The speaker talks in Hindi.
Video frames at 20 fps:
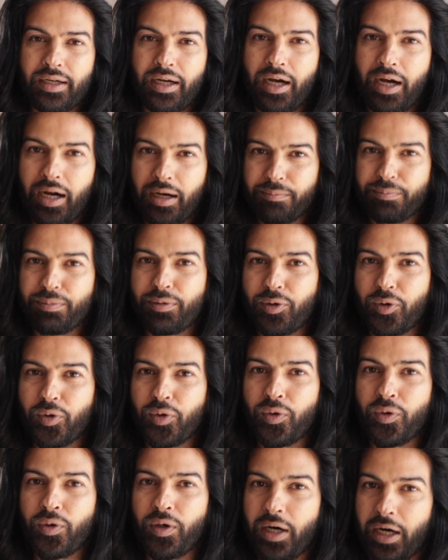आपको
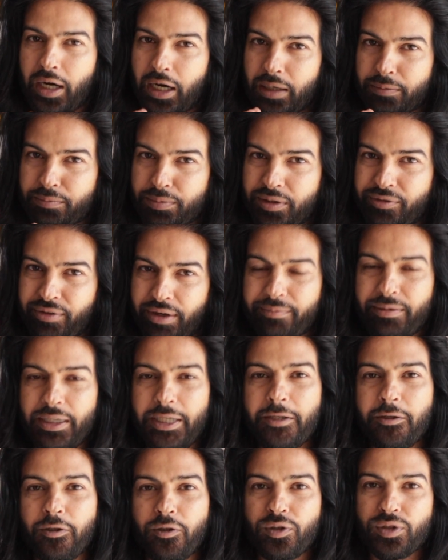आपकी
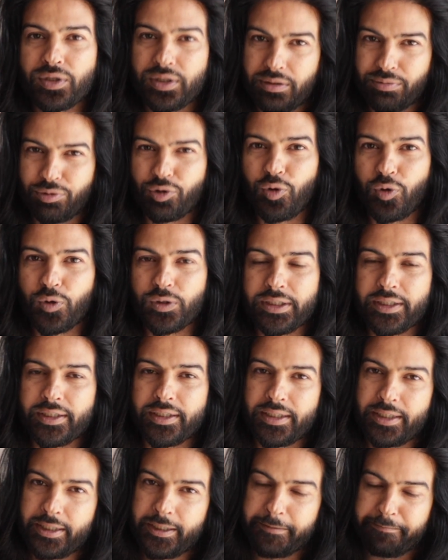फैमिली को और सबको हो
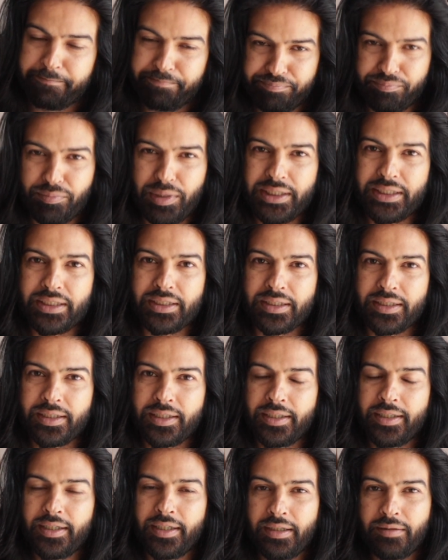सकती है
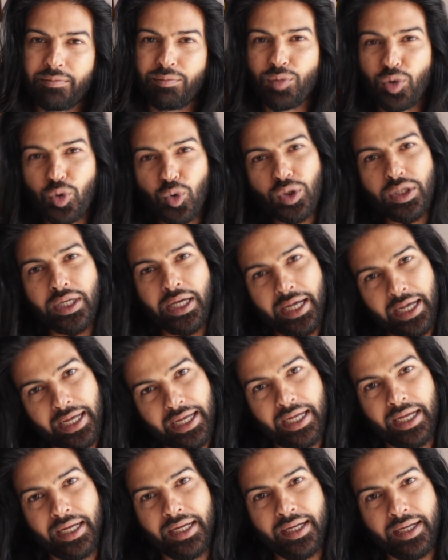प्लीज़ भूत है
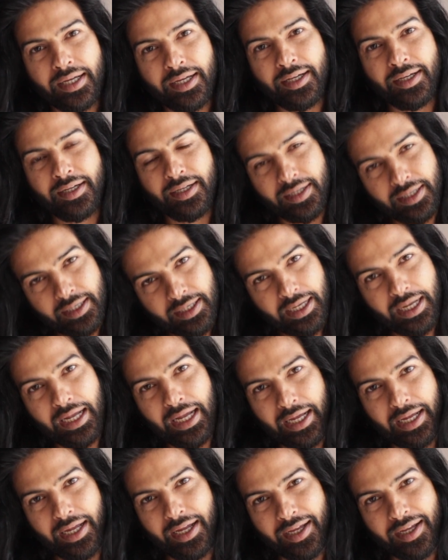
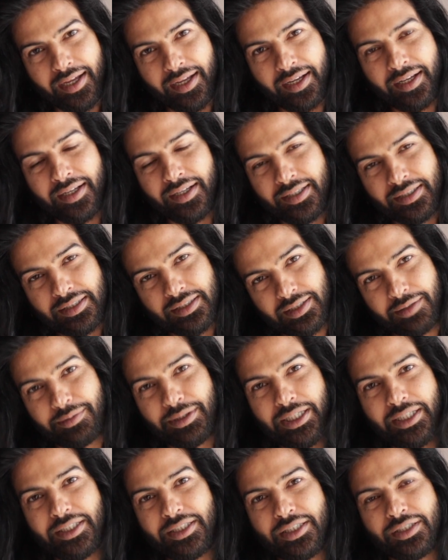है
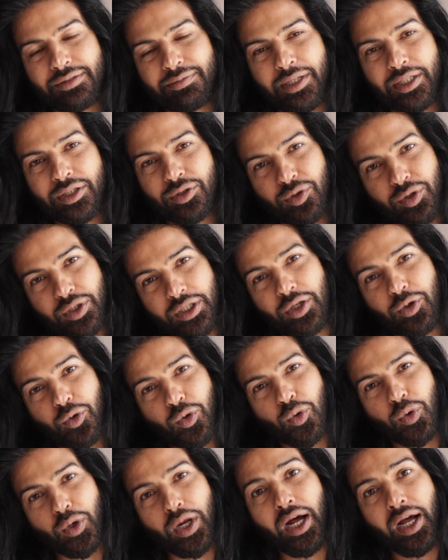समझ लीजिए इस बात को कि
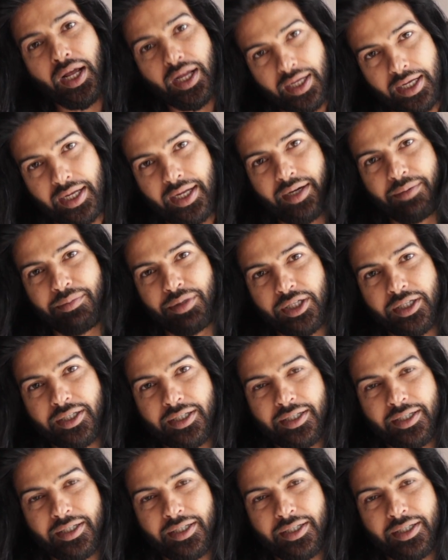कोरोना है अभी